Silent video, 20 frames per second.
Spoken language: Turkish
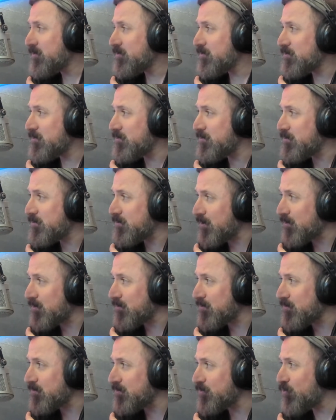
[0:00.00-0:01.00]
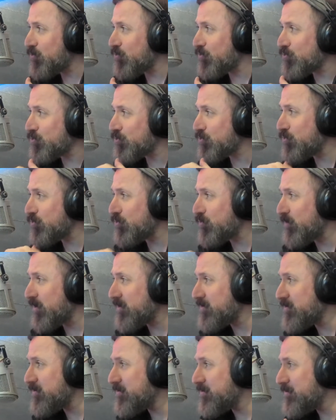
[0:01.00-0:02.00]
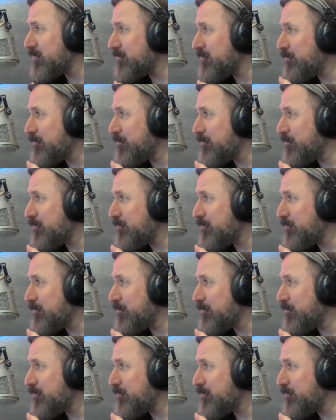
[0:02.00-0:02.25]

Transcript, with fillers: insanlığını konuşturmalı,